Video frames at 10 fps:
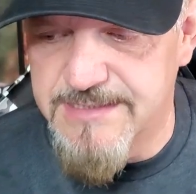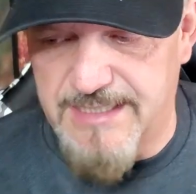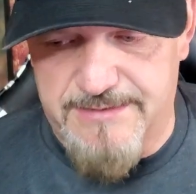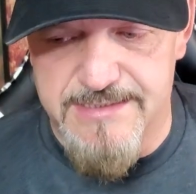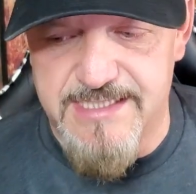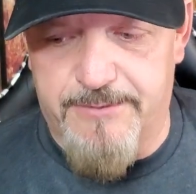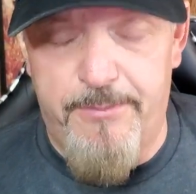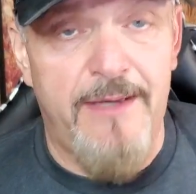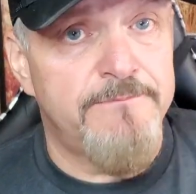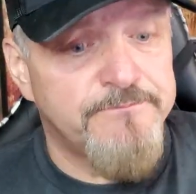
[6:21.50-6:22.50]
certains
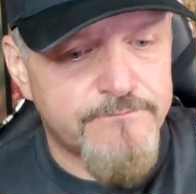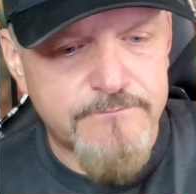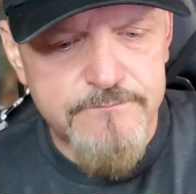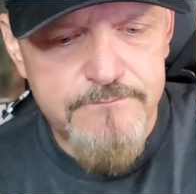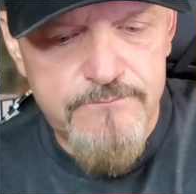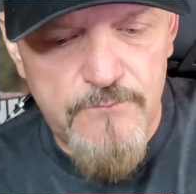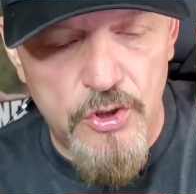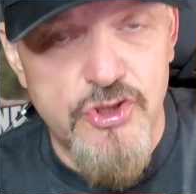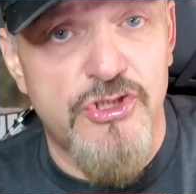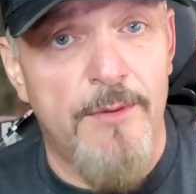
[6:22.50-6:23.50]
équipements
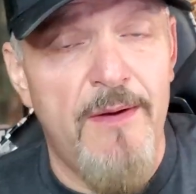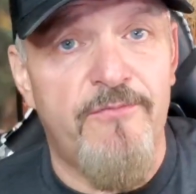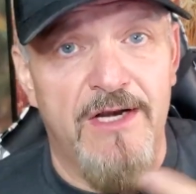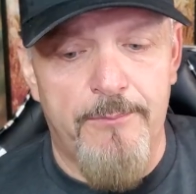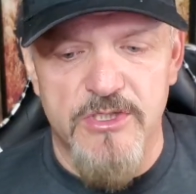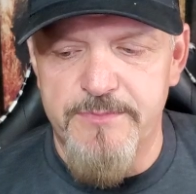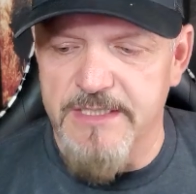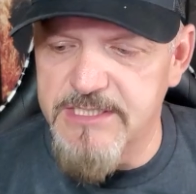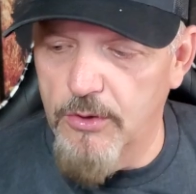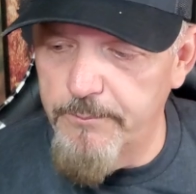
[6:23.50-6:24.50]
justement pour faire de la
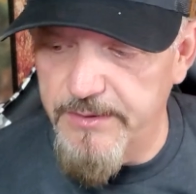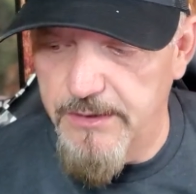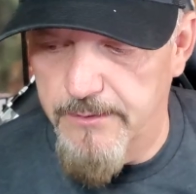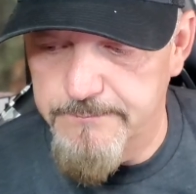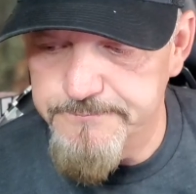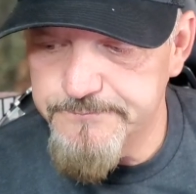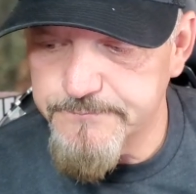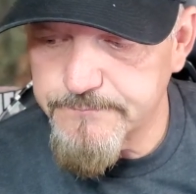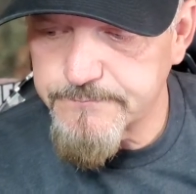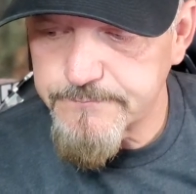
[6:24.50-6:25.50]
prospection puis euh,
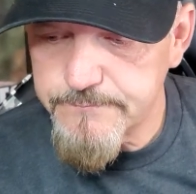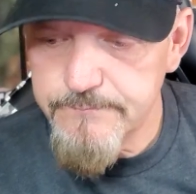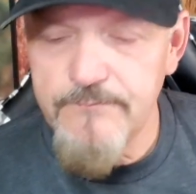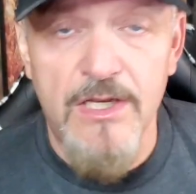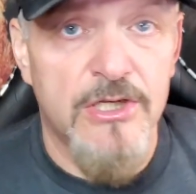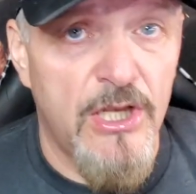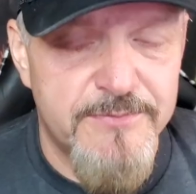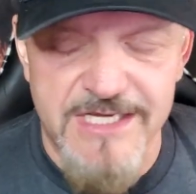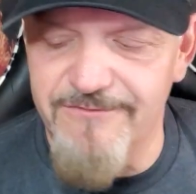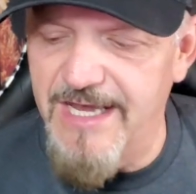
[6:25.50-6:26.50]
de
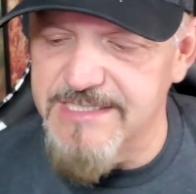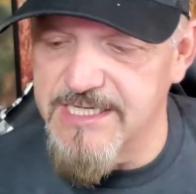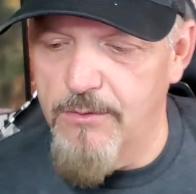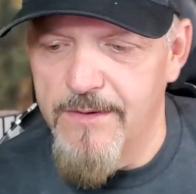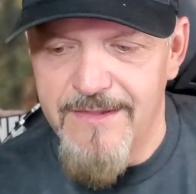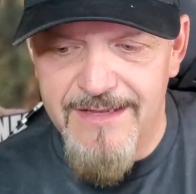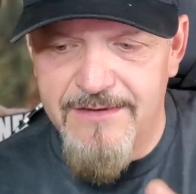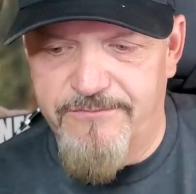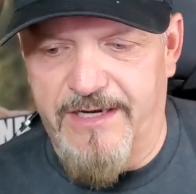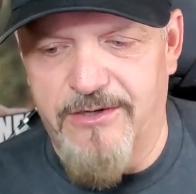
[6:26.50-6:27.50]
l'observation.
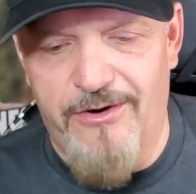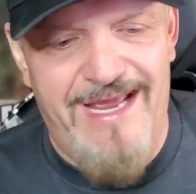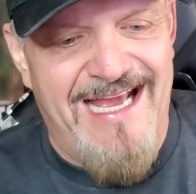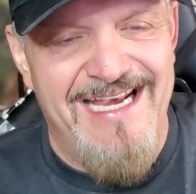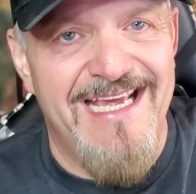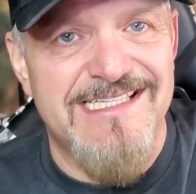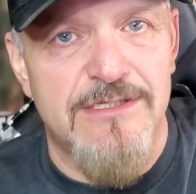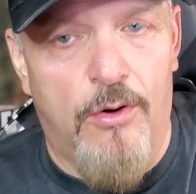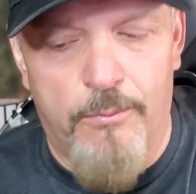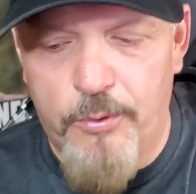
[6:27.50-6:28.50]
Fait que Alex,
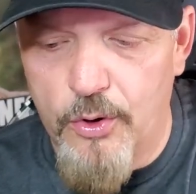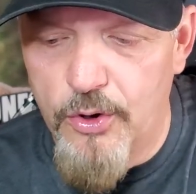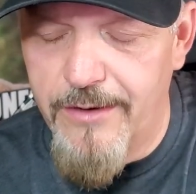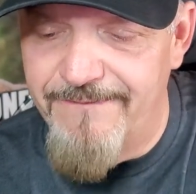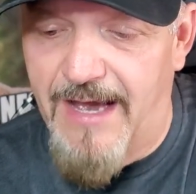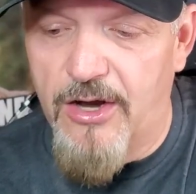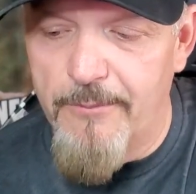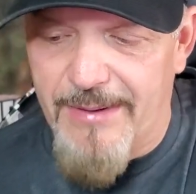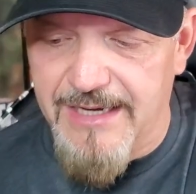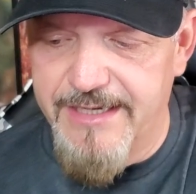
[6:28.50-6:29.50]
on pourra en
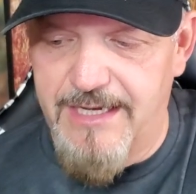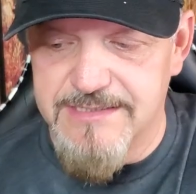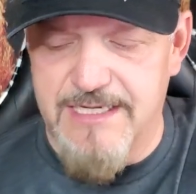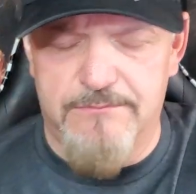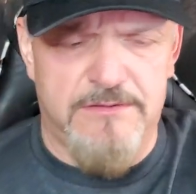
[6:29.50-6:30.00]
reparler ensemble.